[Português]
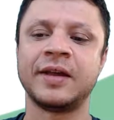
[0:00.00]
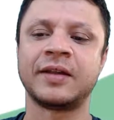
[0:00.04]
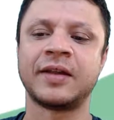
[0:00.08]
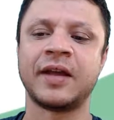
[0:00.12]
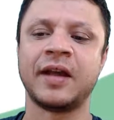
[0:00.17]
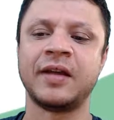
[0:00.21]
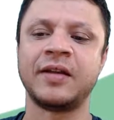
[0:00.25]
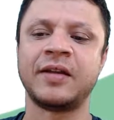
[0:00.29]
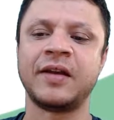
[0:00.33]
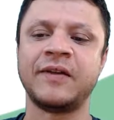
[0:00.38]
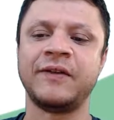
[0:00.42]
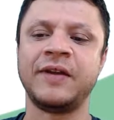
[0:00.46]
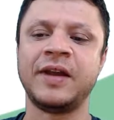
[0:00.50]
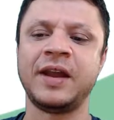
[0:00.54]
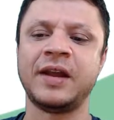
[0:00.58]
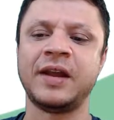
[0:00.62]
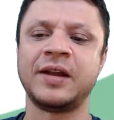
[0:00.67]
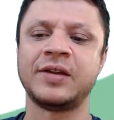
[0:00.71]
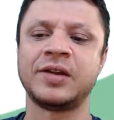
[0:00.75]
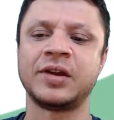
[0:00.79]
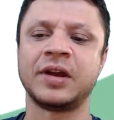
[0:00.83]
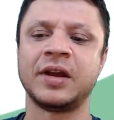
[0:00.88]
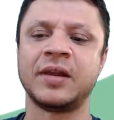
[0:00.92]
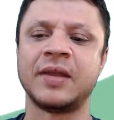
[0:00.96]

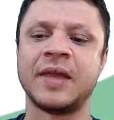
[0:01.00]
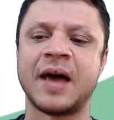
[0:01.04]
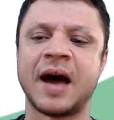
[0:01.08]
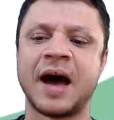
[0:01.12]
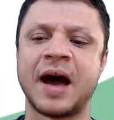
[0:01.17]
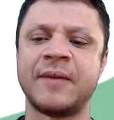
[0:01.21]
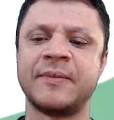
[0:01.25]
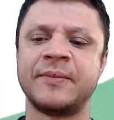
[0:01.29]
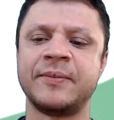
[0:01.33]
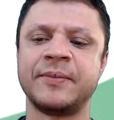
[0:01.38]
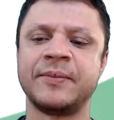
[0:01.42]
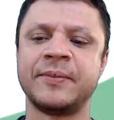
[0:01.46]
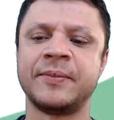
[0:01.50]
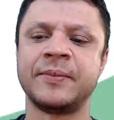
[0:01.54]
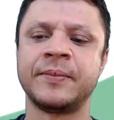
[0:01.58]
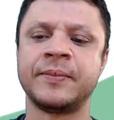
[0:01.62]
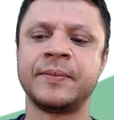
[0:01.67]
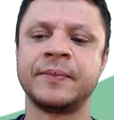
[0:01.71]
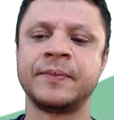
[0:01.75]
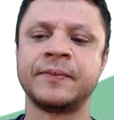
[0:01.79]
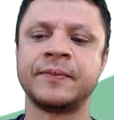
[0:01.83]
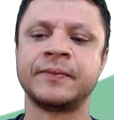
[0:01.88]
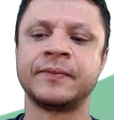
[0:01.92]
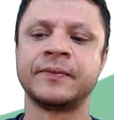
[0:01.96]
120, que dá
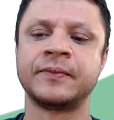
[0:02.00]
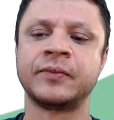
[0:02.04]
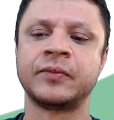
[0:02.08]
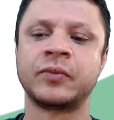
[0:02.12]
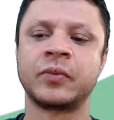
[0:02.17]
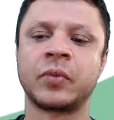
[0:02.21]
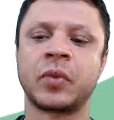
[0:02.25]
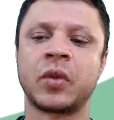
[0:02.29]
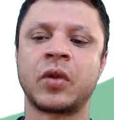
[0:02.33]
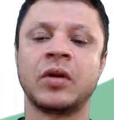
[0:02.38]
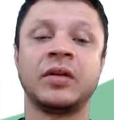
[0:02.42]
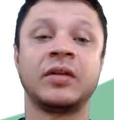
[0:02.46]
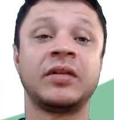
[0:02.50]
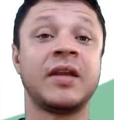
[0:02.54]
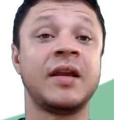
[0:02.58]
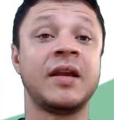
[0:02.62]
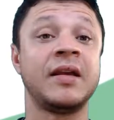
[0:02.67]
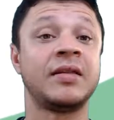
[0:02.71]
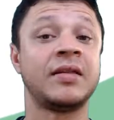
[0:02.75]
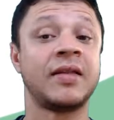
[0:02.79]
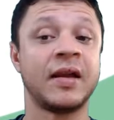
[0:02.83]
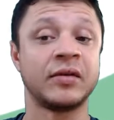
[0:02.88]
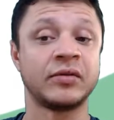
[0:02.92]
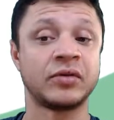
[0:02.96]

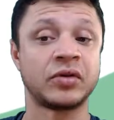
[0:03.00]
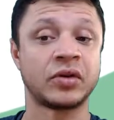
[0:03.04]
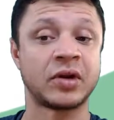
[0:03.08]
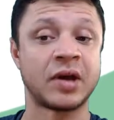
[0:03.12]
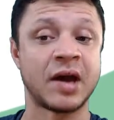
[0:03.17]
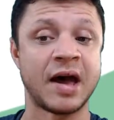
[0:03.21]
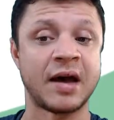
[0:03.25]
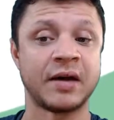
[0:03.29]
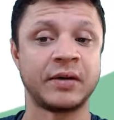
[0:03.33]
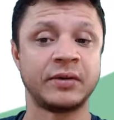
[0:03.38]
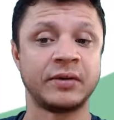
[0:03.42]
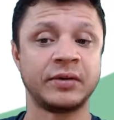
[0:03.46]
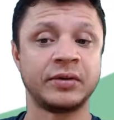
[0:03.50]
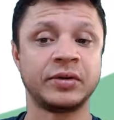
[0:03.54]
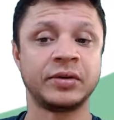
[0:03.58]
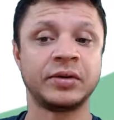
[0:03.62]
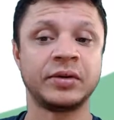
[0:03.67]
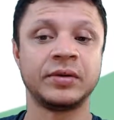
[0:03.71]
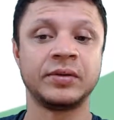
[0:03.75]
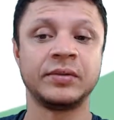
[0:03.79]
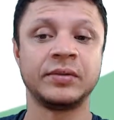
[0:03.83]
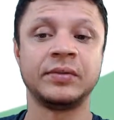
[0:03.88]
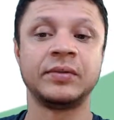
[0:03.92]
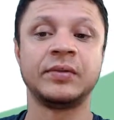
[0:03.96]
600 carros.
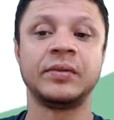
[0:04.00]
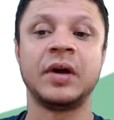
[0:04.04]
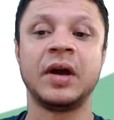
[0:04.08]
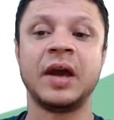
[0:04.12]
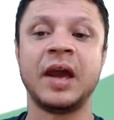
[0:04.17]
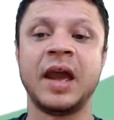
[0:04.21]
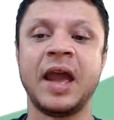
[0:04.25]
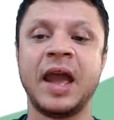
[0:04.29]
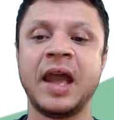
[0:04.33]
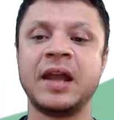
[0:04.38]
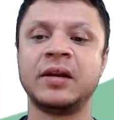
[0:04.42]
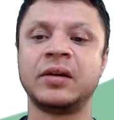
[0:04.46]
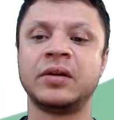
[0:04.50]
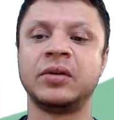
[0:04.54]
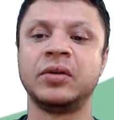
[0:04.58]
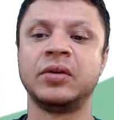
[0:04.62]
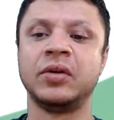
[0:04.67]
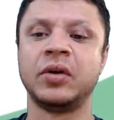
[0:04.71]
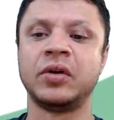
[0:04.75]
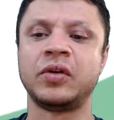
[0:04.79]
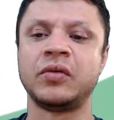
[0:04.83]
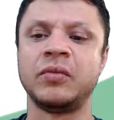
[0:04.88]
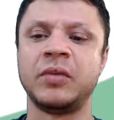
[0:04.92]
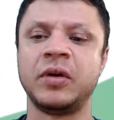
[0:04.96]
Em
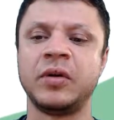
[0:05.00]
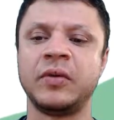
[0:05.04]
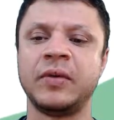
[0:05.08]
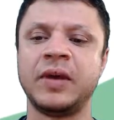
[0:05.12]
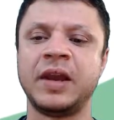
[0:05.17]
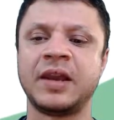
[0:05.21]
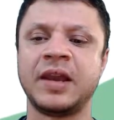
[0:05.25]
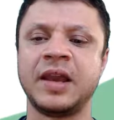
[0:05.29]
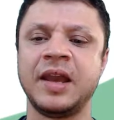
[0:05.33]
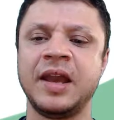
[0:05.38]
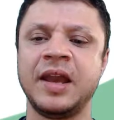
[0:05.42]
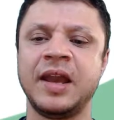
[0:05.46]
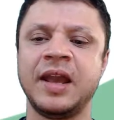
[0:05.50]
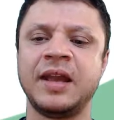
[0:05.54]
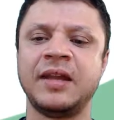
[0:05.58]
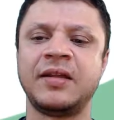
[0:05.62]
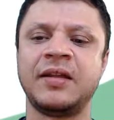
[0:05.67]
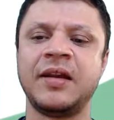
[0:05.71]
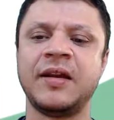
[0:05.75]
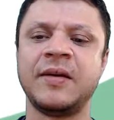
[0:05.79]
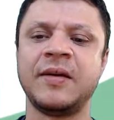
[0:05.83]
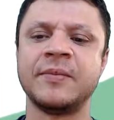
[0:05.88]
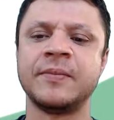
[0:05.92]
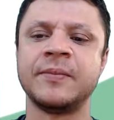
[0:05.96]

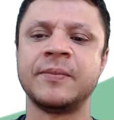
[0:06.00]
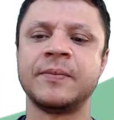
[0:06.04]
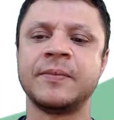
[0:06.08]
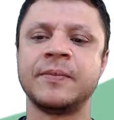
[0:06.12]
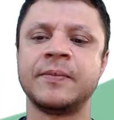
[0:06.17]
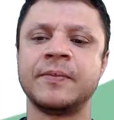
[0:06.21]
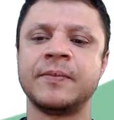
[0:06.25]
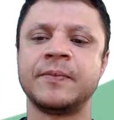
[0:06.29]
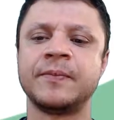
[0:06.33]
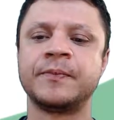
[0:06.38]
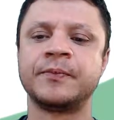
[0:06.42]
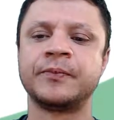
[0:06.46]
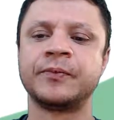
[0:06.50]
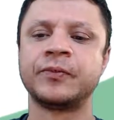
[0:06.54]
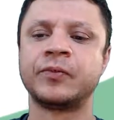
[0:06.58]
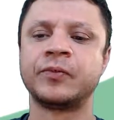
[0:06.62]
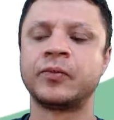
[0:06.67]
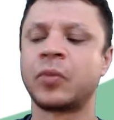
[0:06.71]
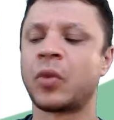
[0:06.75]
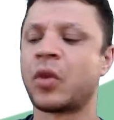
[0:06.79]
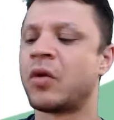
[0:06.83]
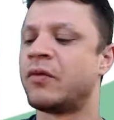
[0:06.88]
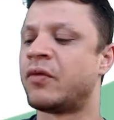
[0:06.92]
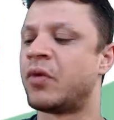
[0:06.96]
2015,
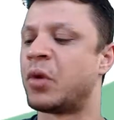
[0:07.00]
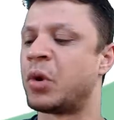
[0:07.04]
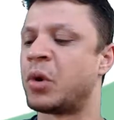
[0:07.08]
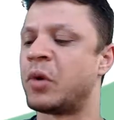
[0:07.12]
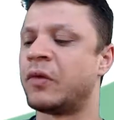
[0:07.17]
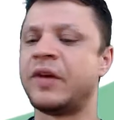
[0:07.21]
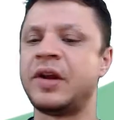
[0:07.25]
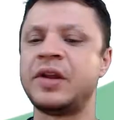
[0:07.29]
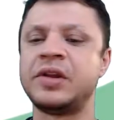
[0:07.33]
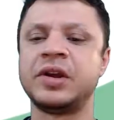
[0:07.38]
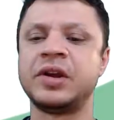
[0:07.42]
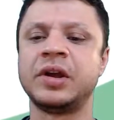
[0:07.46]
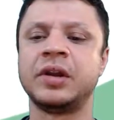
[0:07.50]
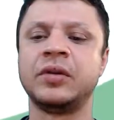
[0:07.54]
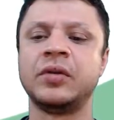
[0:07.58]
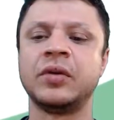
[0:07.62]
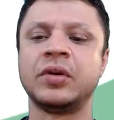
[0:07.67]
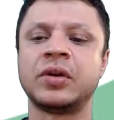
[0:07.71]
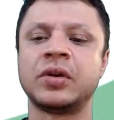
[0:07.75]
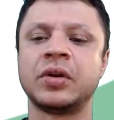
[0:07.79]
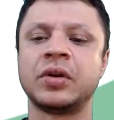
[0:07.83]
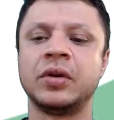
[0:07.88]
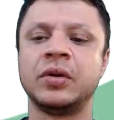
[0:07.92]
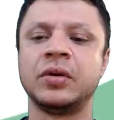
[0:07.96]
foram
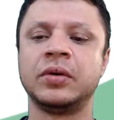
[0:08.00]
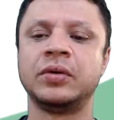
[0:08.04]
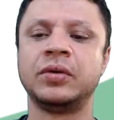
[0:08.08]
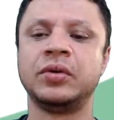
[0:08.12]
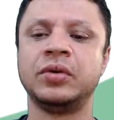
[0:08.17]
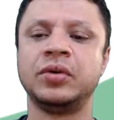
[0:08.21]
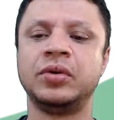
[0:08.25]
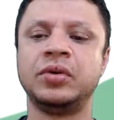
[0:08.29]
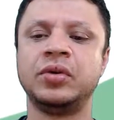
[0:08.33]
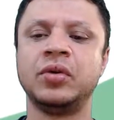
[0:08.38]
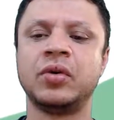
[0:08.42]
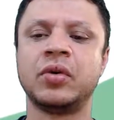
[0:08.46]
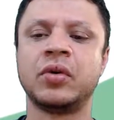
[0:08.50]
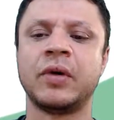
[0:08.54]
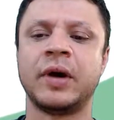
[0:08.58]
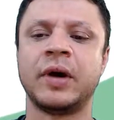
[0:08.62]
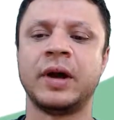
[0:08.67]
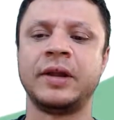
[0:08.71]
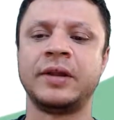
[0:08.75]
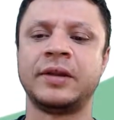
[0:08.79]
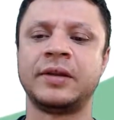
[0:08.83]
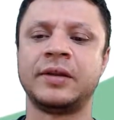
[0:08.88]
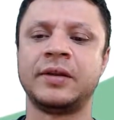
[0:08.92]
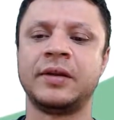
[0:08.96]
vendidos
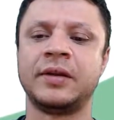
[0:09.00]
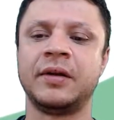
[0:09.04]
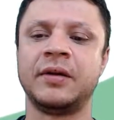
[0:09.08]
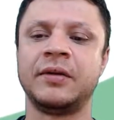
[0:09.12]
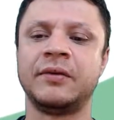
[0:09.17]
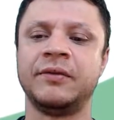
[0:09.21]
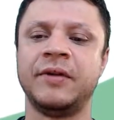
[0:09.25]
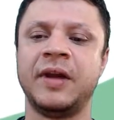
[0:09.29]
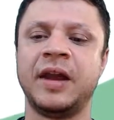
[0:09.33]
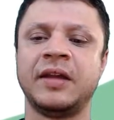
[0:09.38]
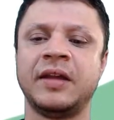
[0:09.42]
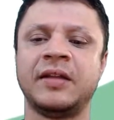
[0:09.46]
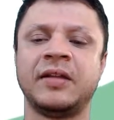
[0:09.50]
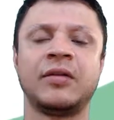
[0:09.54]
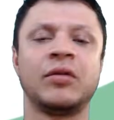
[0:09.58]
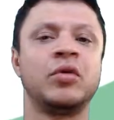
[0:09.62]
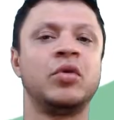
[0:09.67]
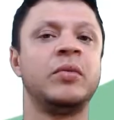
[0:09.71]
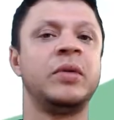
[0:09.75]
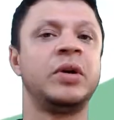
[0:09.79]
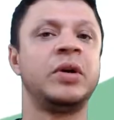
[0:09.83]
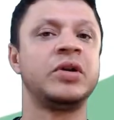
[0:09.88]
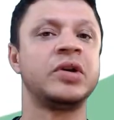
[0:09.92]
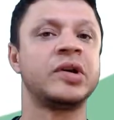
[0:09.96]
duas vezes o
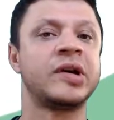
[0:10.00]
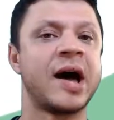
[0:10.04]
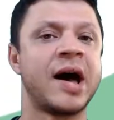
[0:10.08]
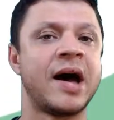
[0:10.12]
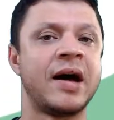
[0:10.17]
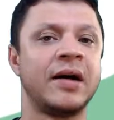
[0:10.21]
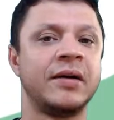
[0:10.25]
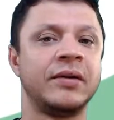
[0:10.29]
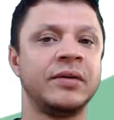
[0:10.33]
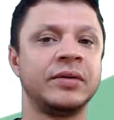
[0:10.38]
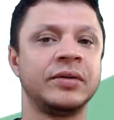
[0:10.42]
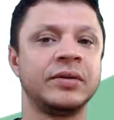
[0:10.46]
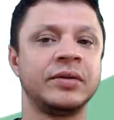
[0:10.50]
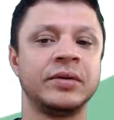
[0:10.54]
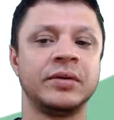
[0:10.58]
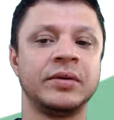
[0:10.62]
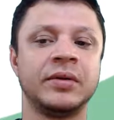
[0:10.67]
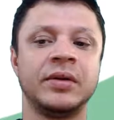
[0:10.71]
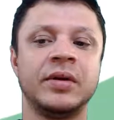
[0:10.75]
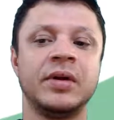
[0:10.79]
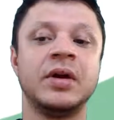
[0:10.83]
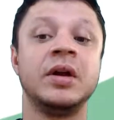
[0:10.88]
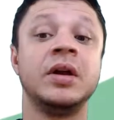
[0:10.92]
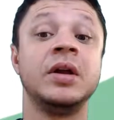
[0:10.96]
número de carros.
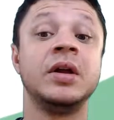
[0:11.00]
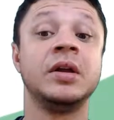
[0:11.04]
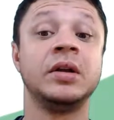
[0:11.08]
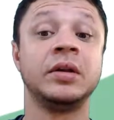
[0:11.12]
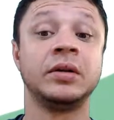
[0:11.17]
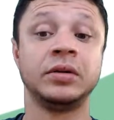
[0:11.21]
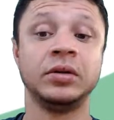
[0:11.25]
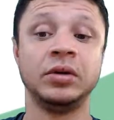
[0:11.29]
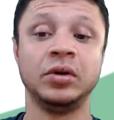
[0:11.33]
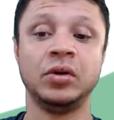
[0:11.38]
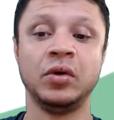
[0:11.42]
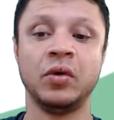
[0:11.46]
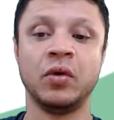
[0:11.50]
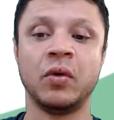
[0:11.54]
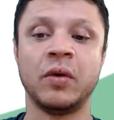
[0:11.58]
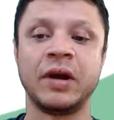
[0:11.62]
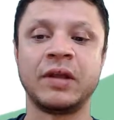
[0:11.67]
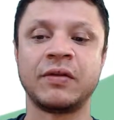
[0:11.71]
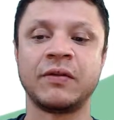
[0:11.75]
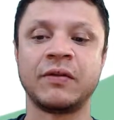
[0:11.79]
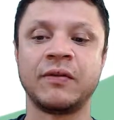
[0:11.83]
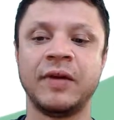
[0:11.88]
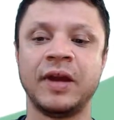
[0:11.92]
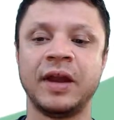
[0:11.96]

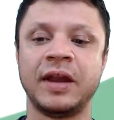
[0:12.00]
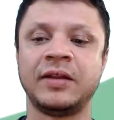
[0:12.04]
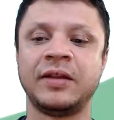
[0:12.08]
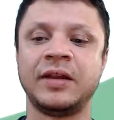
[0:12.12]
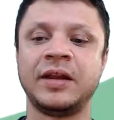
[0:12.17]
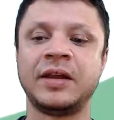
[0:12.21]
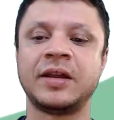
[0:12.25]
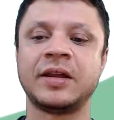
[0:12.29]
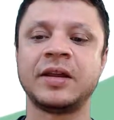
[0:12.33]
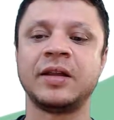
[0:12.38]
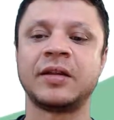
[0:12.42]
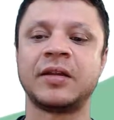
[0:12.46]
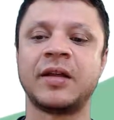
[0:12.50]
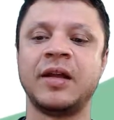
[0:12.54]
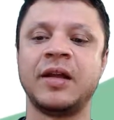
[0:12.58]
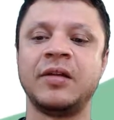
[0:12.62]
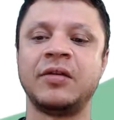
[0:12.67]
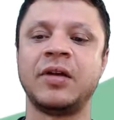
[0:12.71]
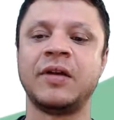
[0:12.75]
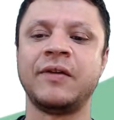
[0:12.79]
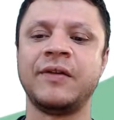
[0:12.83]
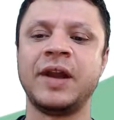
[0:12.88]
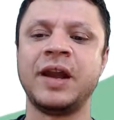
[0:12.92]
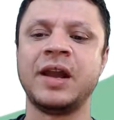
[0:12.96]
Duas vezes
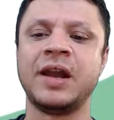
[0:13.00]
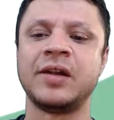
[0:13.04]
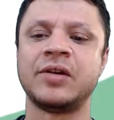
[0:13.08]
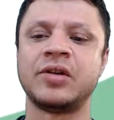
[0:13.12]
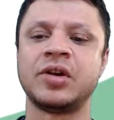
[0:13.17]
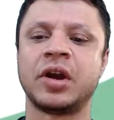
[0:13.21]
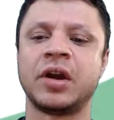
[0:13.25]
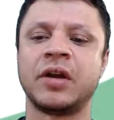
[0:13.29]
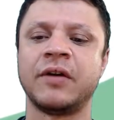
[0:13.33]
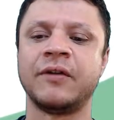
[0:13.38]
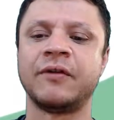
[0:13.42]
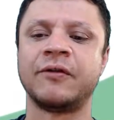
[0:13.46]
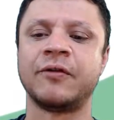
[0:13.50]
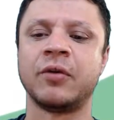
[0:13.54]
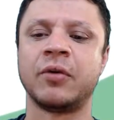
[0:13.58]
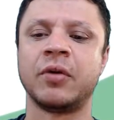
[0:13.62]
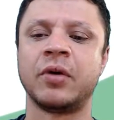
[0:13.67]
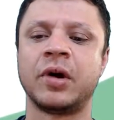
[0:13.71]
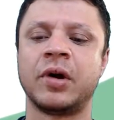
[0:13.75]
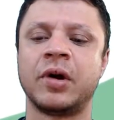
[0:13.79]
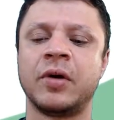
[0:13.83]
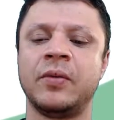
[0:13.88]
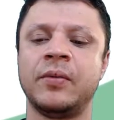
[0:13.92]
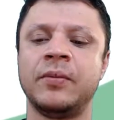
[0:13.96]
120, que
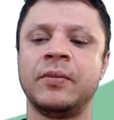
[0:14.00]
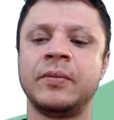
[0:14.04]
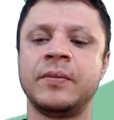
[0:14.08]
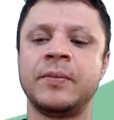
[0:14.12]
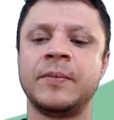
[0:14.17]
foram